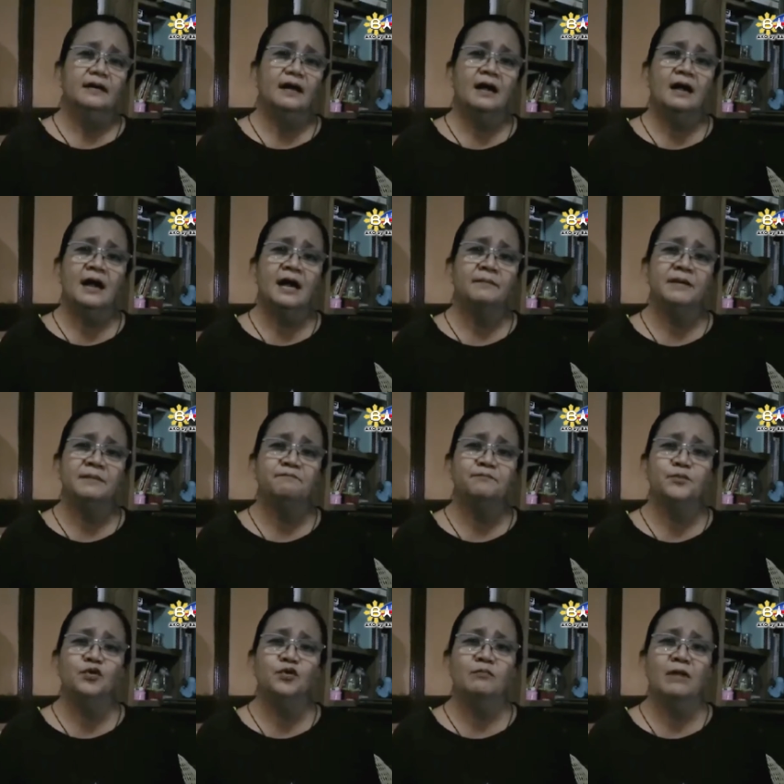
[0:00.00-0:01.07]
Ang aming
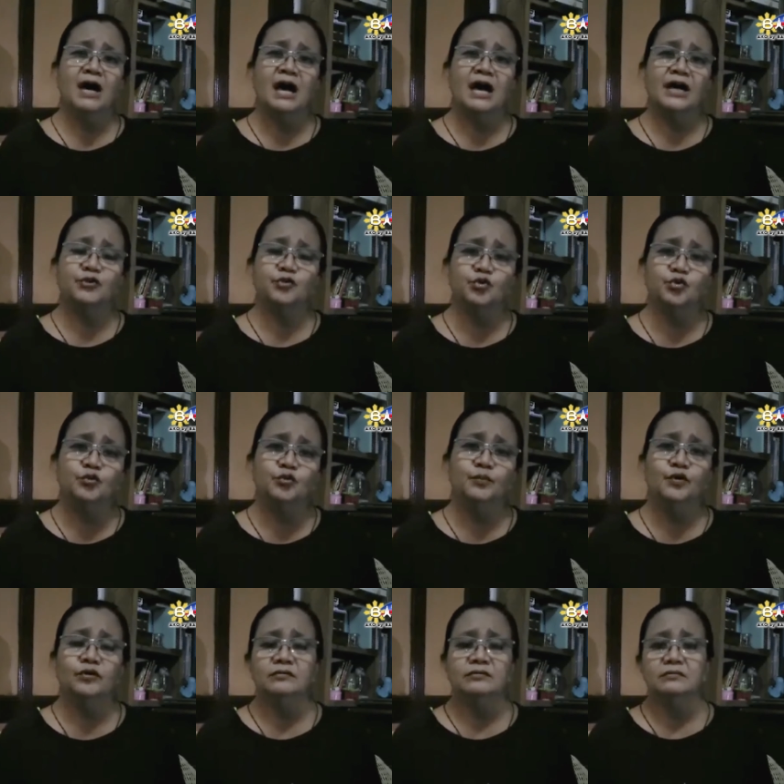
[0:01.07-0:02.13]
pong mga
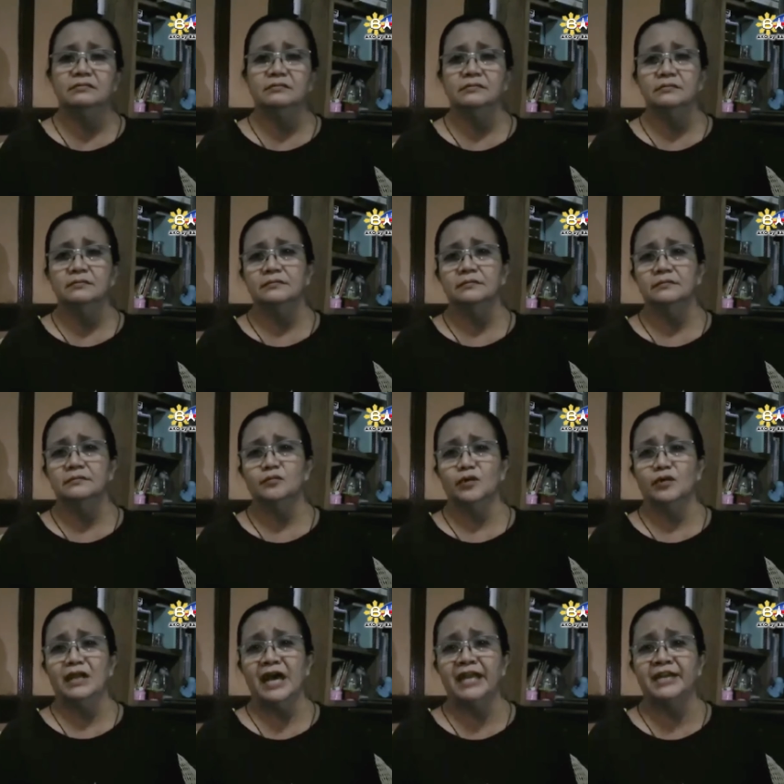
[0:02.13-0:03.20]
katutubo,
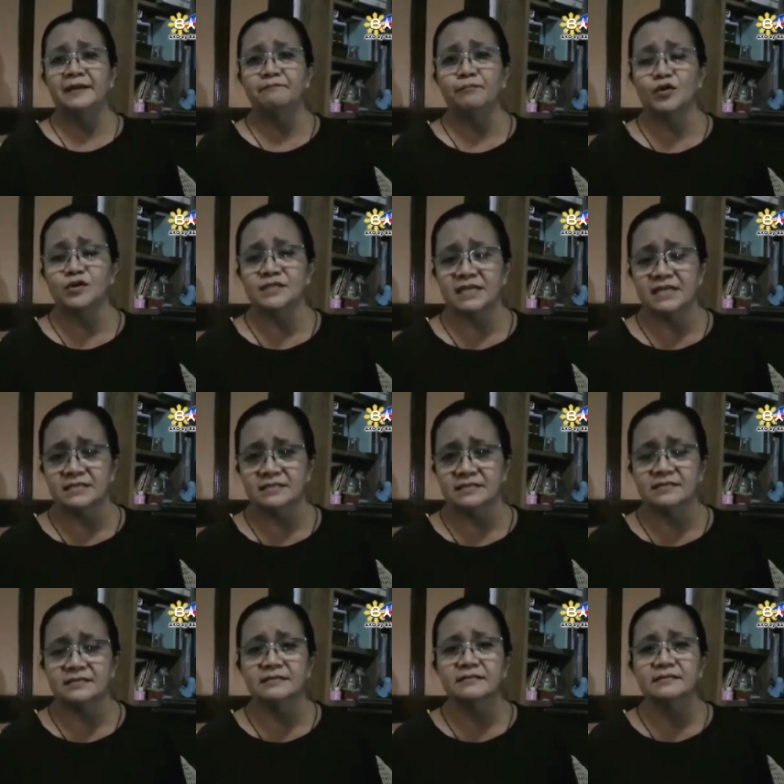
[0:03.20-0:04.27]
wala ng
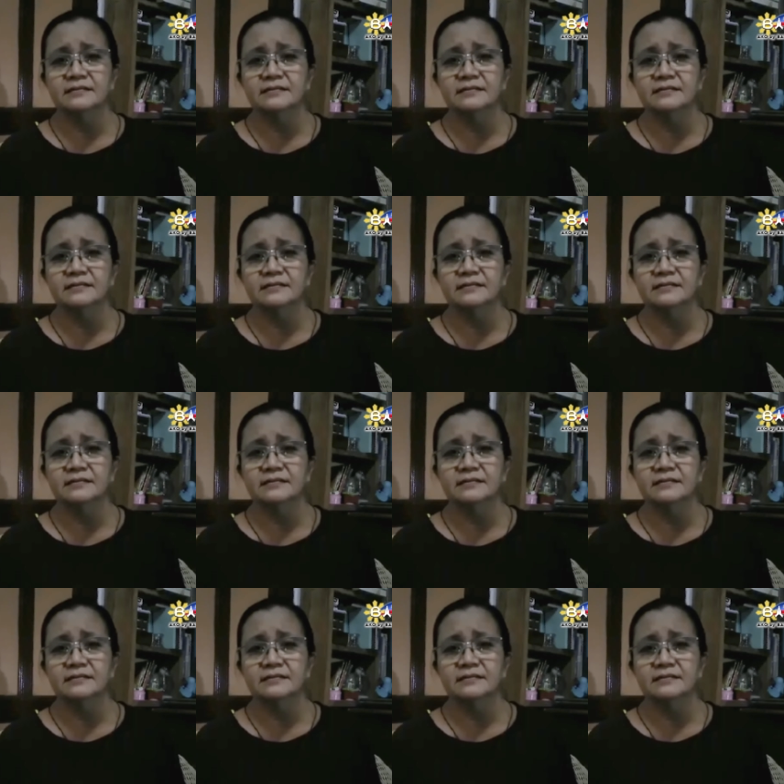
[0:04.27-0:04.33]
boses.